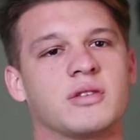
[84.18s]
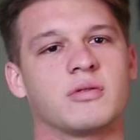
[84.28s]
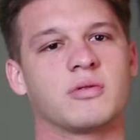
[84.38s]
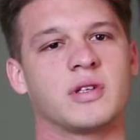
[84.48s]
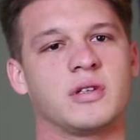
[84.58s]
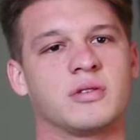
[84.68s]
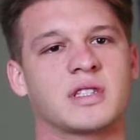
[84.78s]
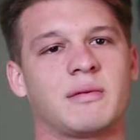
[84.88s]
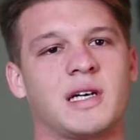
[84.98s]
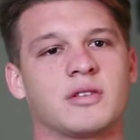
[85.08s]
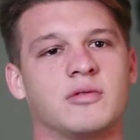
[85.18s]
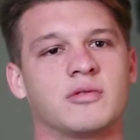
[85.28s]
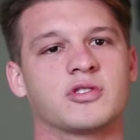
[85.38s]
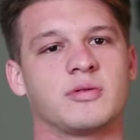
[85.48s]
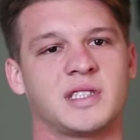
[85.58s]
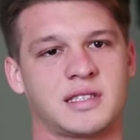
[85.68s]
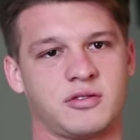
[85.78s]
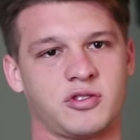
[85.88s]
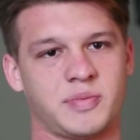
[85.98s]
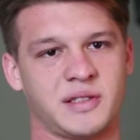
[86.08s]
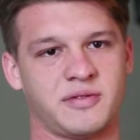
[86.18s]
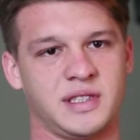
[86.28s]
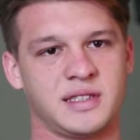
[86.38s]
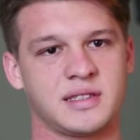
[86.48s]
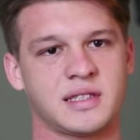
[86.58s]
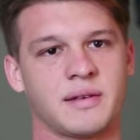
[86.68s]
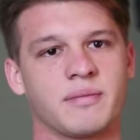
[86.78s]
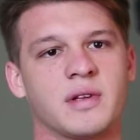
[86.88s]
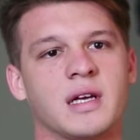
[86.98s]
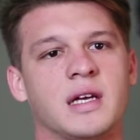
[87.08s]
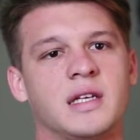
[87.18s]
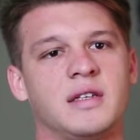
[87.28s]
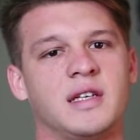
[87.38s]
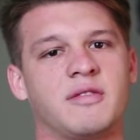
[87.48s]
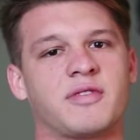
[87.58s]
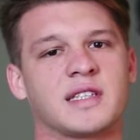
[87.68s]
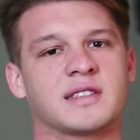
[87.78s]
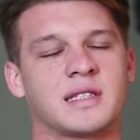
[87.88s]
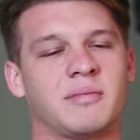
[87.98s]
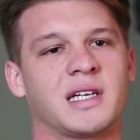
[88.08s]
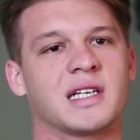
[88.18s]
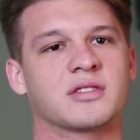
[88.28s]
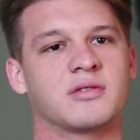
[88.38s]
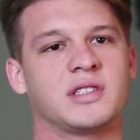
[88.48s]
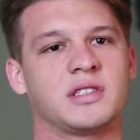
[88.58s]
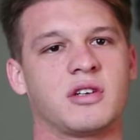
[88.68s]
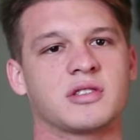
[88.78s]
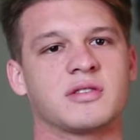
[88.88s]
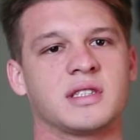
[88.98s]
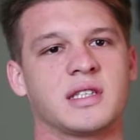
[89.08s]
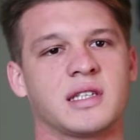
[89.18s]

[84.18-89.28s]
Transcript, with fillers: eu, eu trabalho com customização de superfície, né? E faço as aplicações em ossos e